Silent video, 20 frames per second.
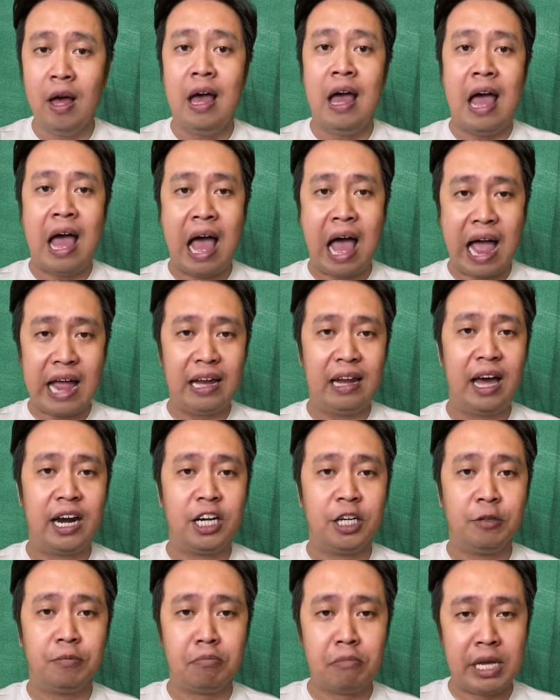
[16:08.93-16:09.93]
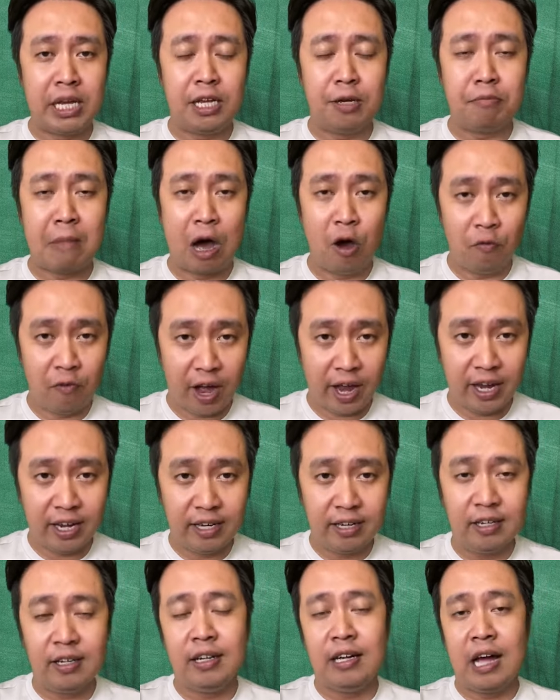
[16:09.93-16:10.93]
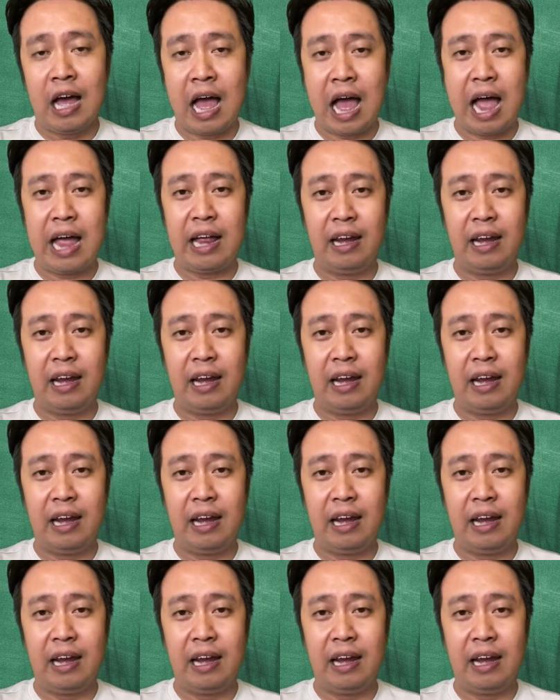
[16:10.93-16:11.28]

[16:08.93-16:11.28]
hai lần bị bao vây, hai